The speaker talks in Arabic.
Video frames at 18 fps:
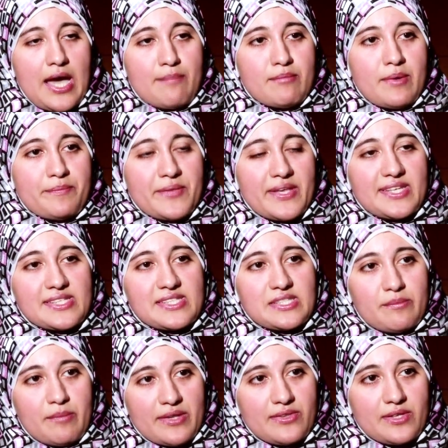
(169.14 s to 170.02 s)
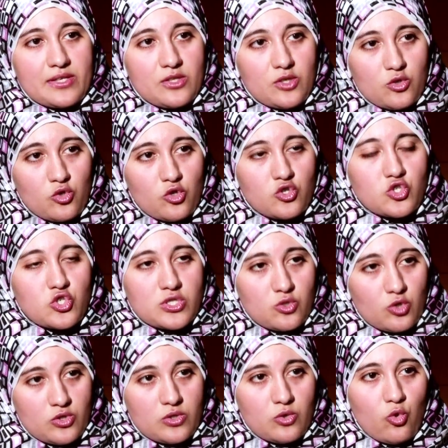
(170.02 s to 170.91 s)
اما ابتدى السيمانتك تكنولوجي
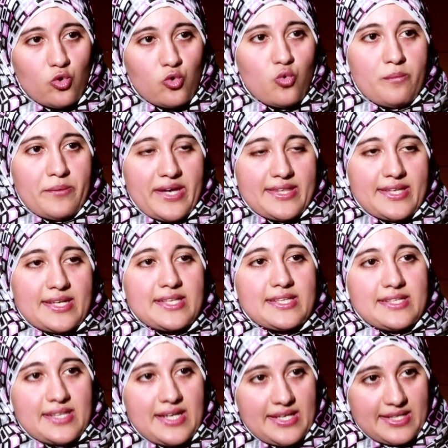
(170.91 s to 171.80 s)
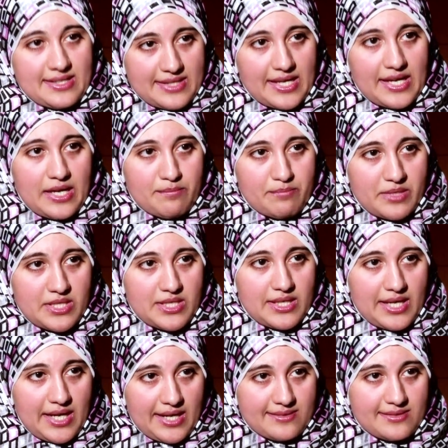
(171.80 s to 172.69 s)
تدخل ومحتاجين ان احنا ندخل
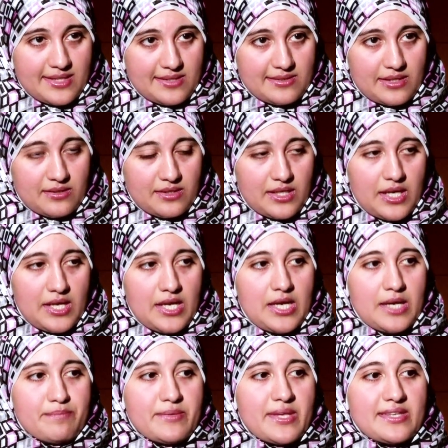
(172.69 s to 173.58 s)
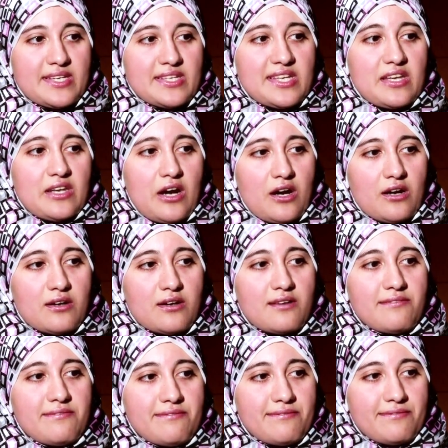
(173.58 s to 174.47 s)
مينينج على الداتا ابتدينا
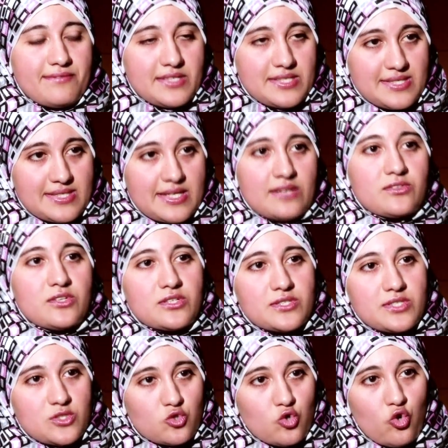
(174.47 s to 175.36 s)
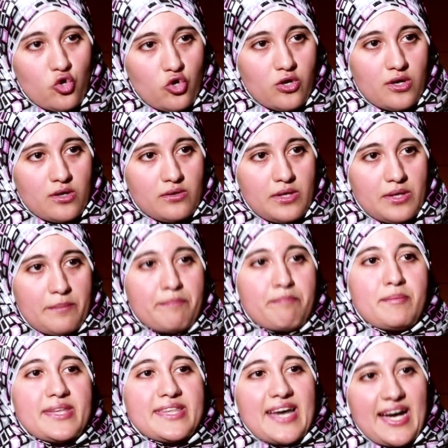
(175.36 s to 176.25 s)
نعرف ستاندردز اخرى
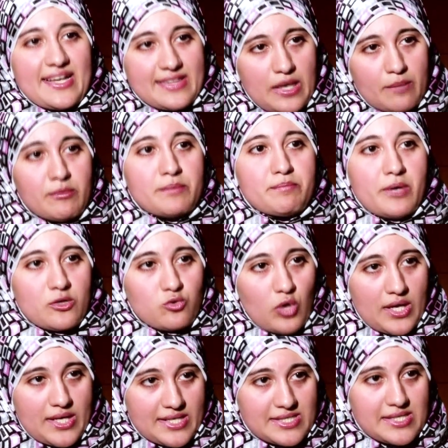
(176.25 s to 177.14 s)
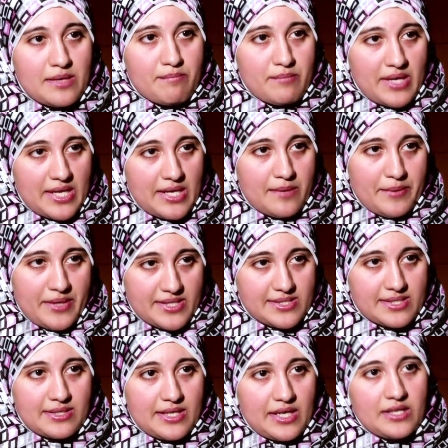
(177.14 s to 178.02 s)
بتعتمد برضو على الاكس ام ال
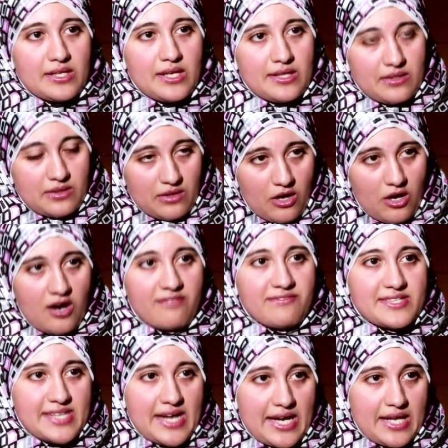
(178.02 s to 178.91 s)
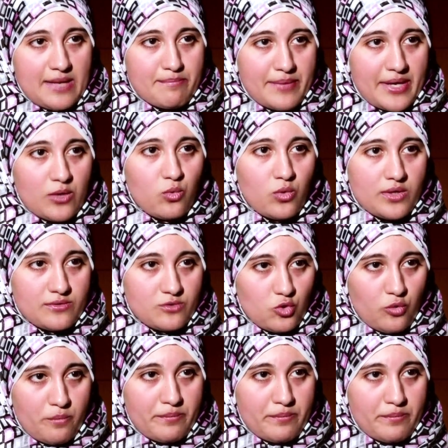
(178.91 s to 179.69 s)
بحيث ان احنا نحافظ على الباكورد